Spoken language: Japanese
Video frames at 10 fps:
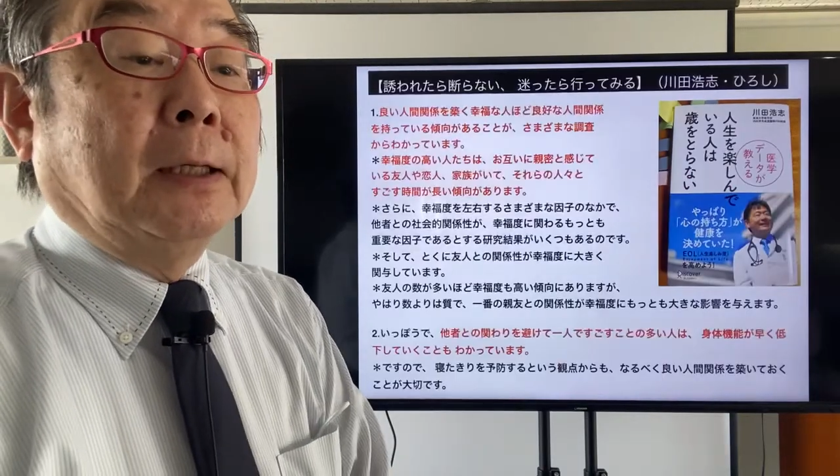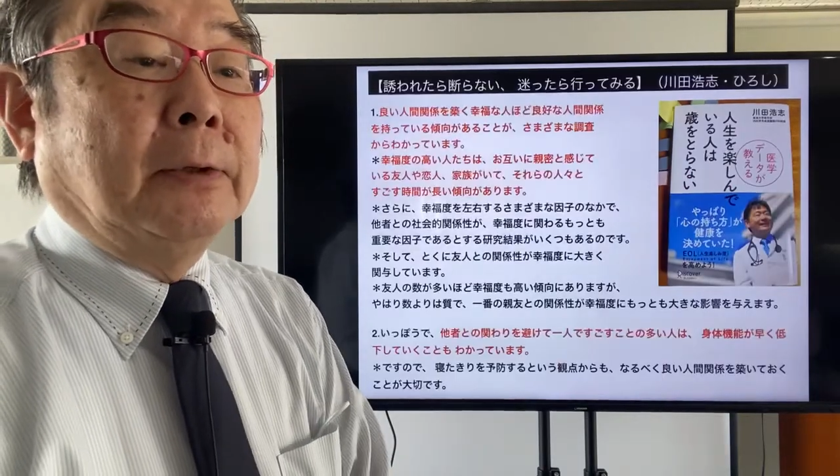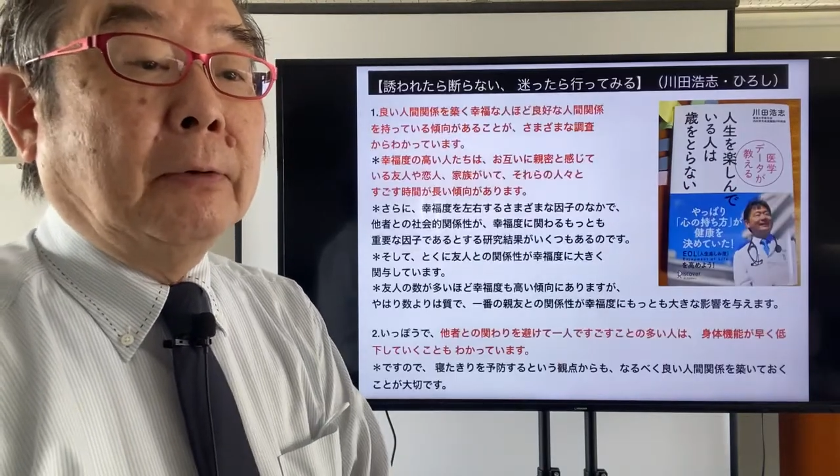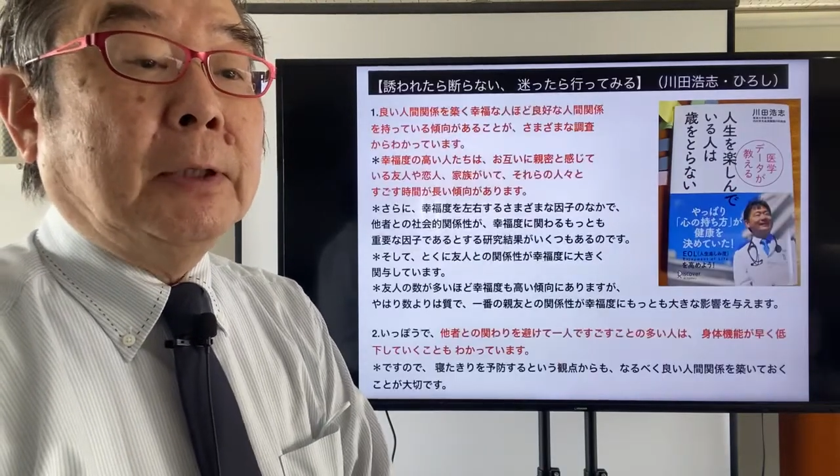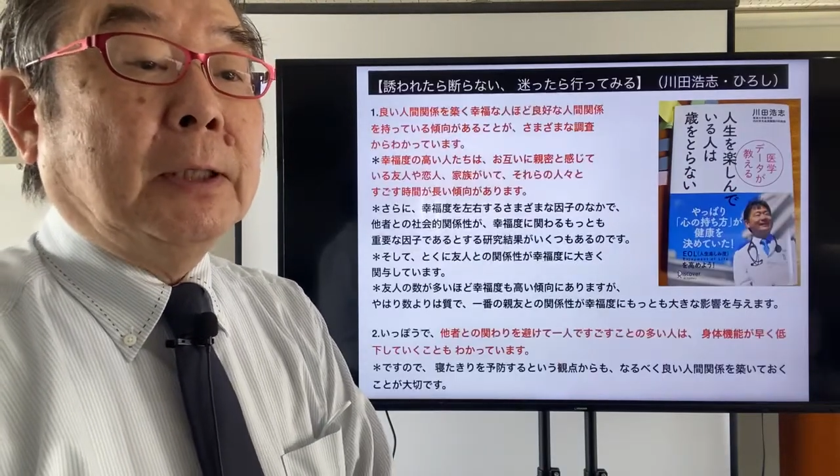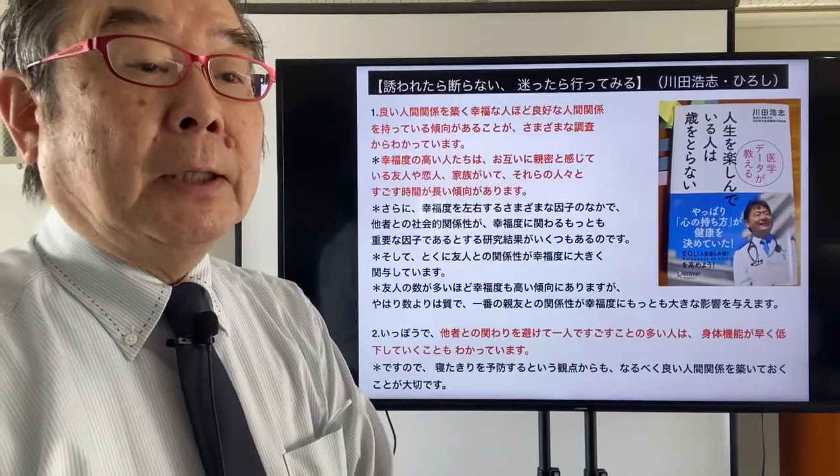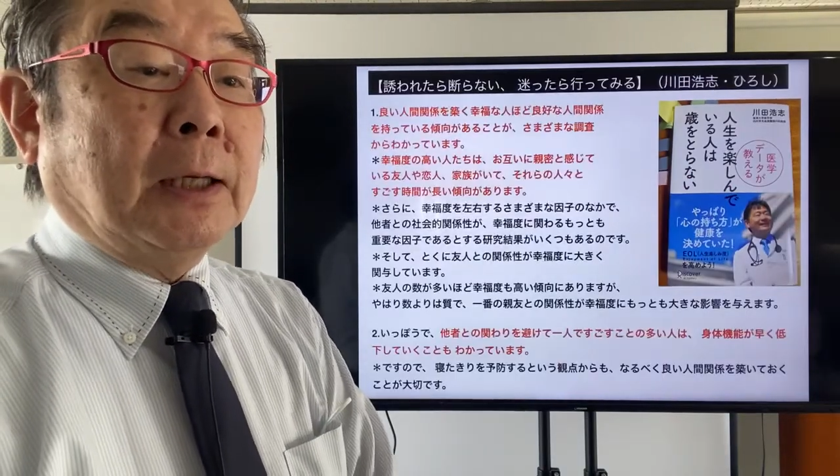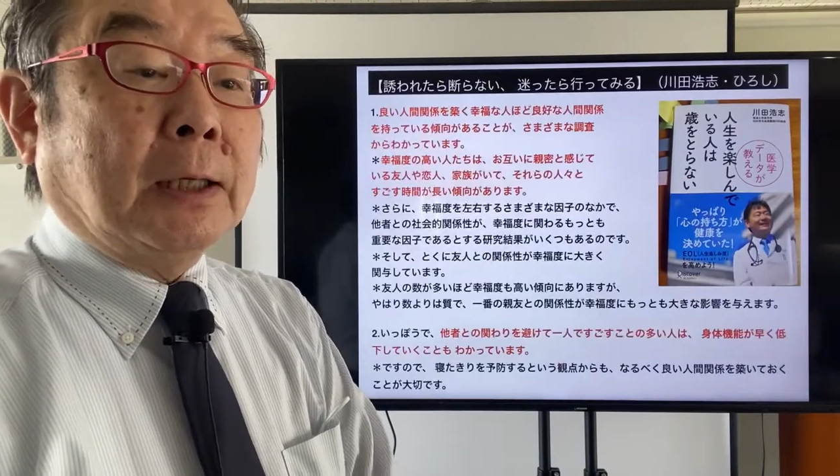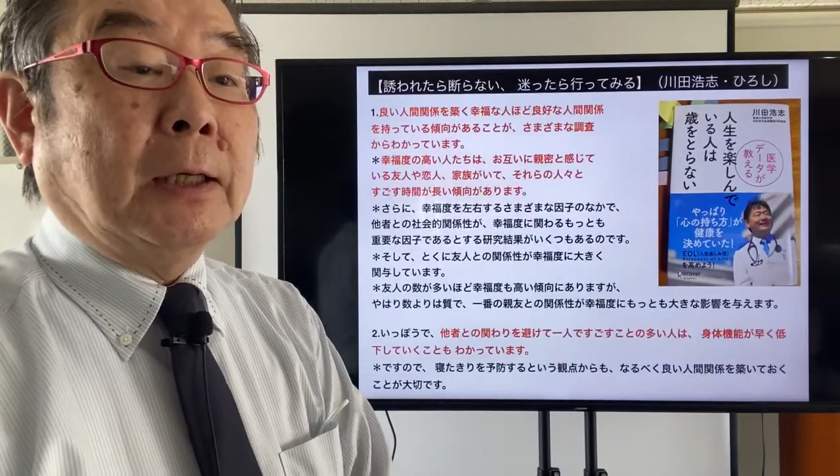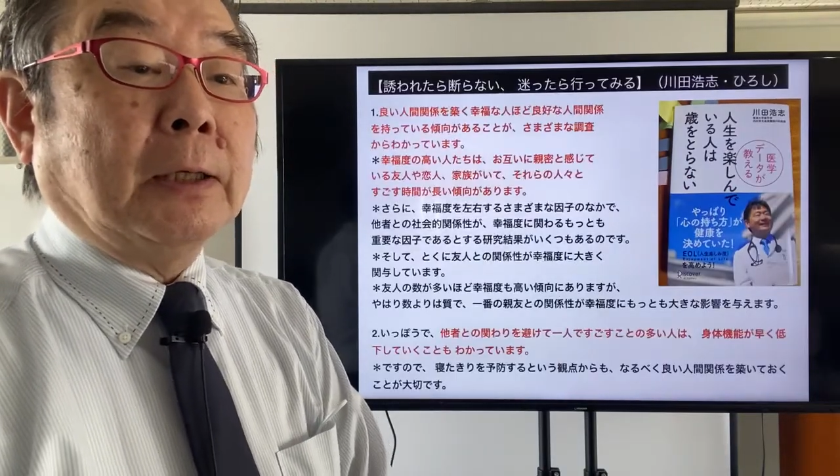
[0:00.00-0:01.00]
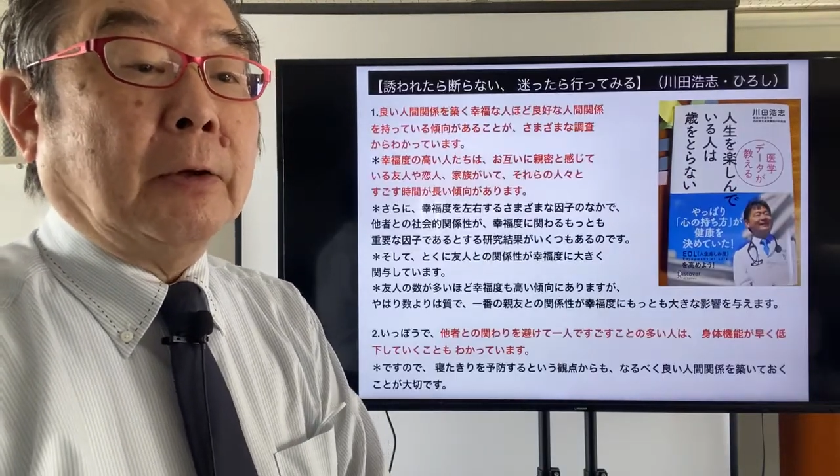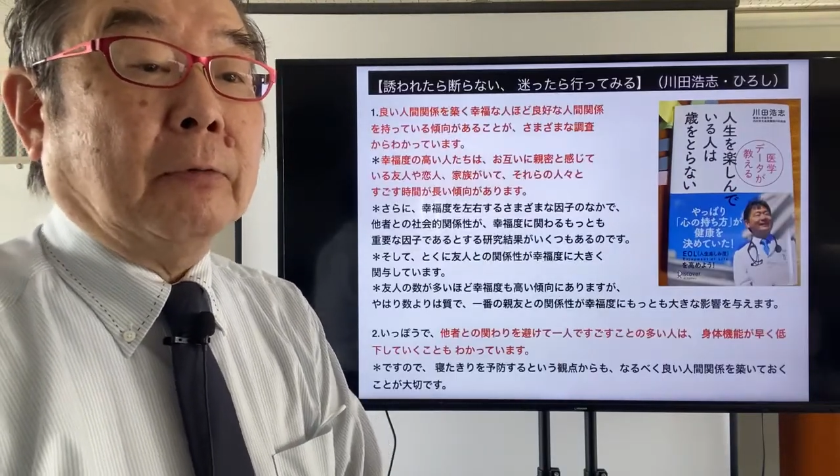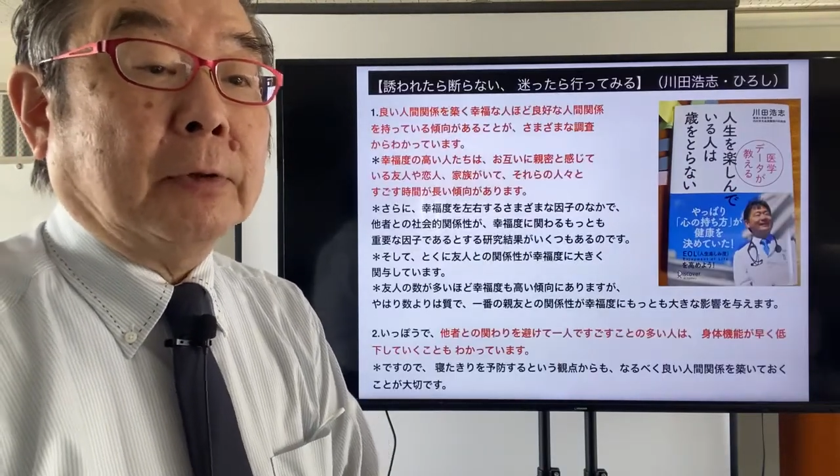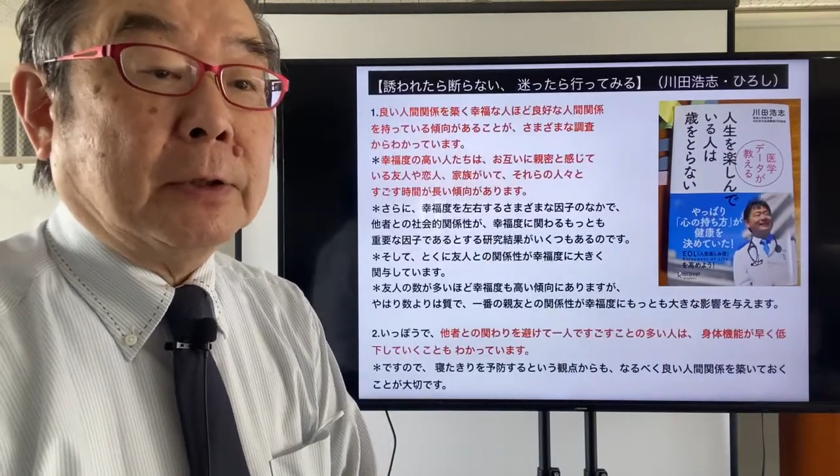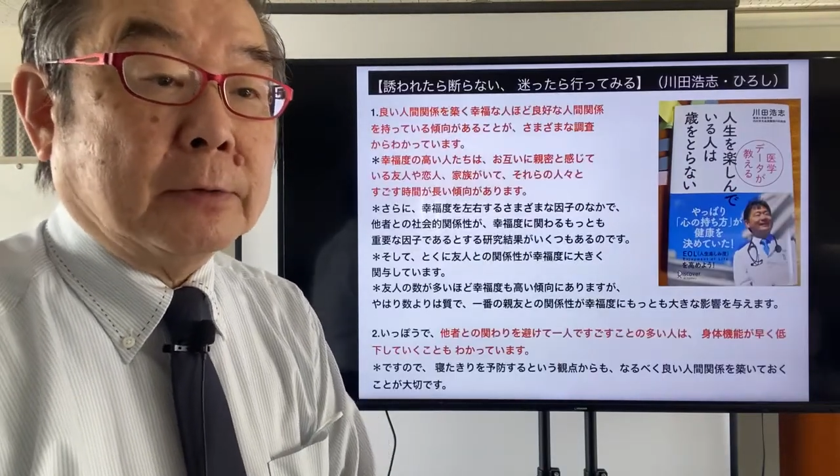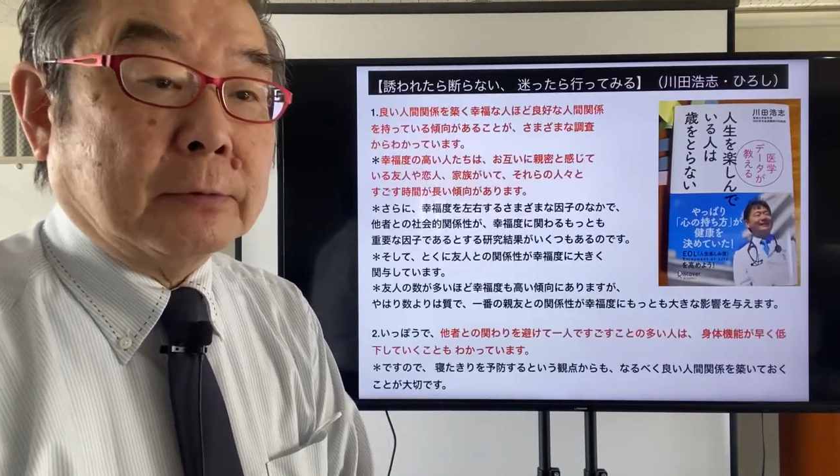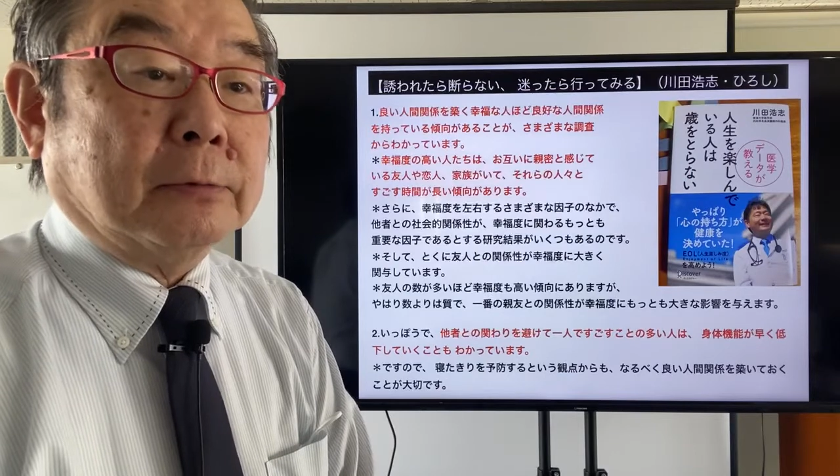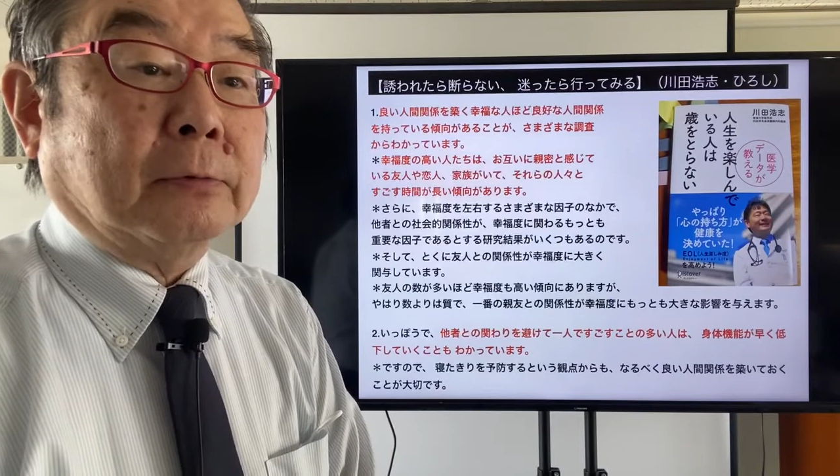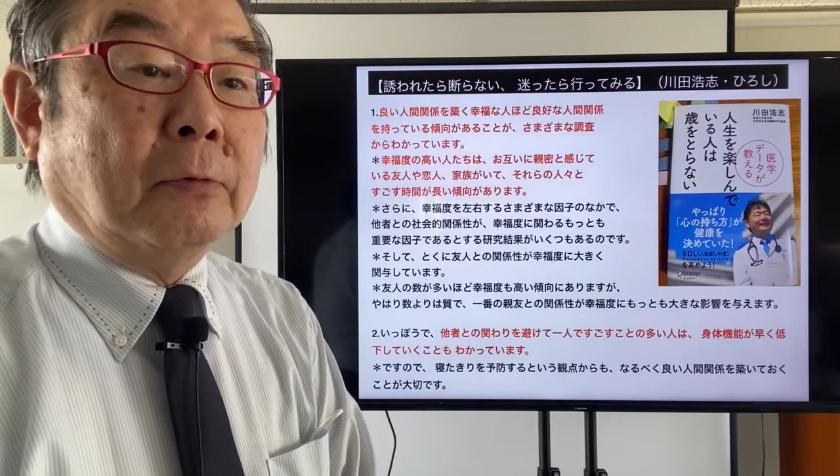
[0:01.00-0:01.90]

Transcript: 良い人間関係を築く